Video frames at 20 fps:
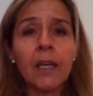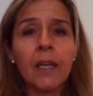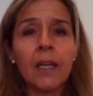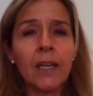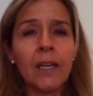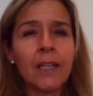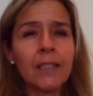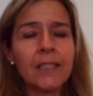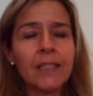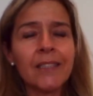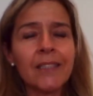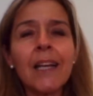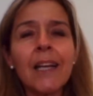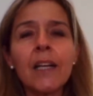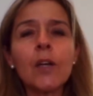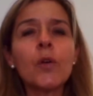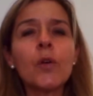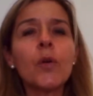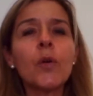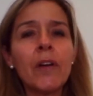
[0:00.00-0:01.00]
eh,
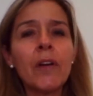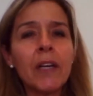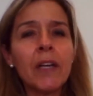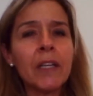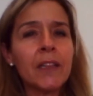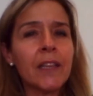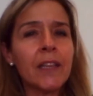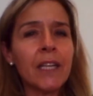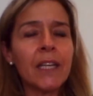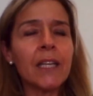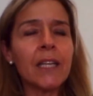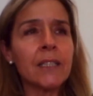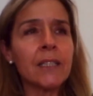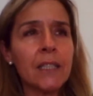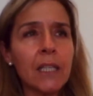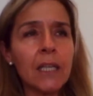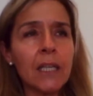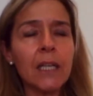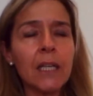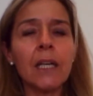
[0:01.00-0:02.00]
salgan nuevas estrellas,
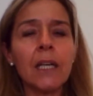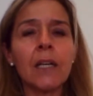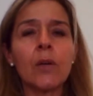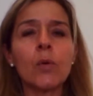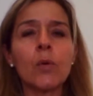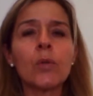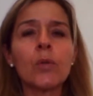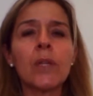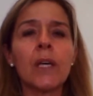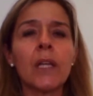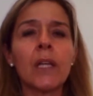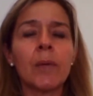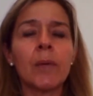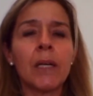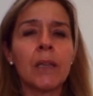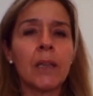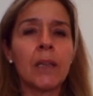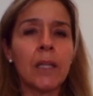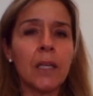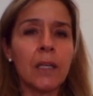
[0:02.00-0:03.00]
sigan la ruta de
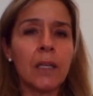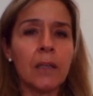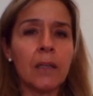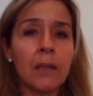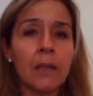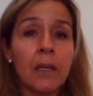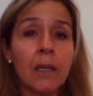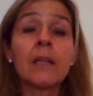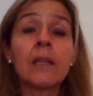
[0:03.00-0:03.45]
Martín,